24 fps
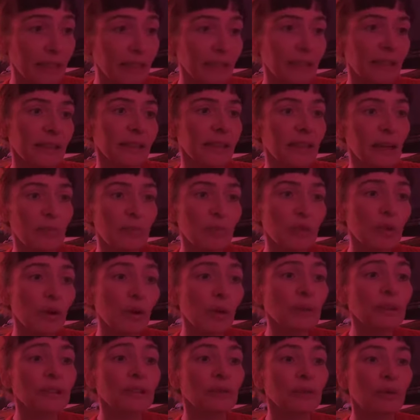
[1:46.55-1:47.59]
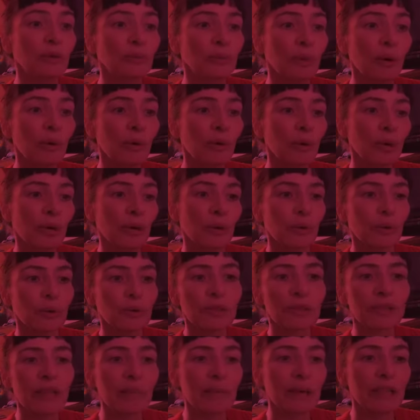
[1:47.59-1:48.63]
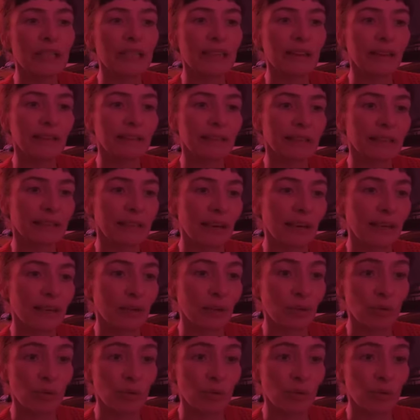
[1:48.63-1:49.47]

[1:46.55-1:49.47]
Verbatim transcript: et à mon grand étonnement, une tabatière d'écailles